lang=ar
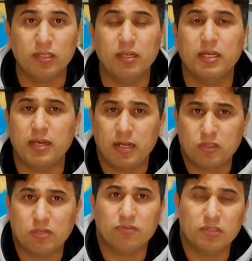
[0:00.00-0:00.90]
اللي كان
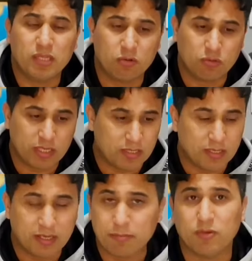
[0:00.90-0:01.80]
عندكم في الدار وكذا
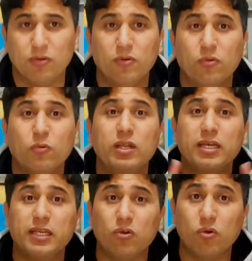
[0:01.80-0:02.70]
رميه
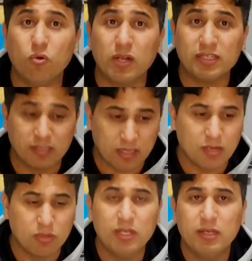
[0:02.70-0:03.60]
ولكن خلاصه
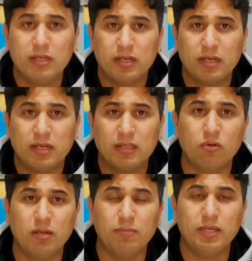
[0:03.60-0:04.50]
القول غادي نهضروا
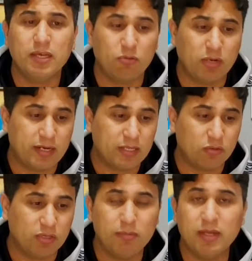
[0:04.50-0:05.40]
على البيان ولا غنهضروا
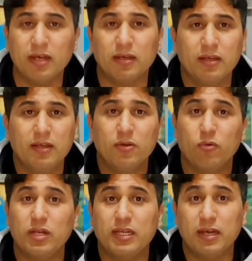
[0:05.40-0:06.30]
على البلاغ
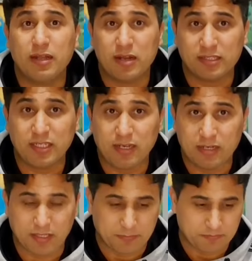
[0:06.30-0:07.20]
ولكن انا النصيحه
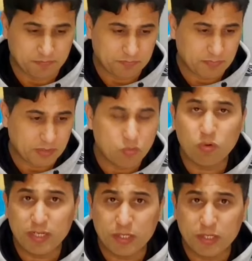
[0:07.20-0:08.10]
ليا
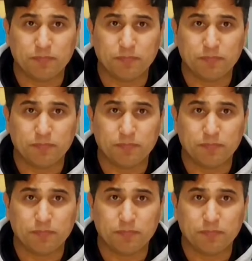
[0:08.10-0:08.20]
وليكم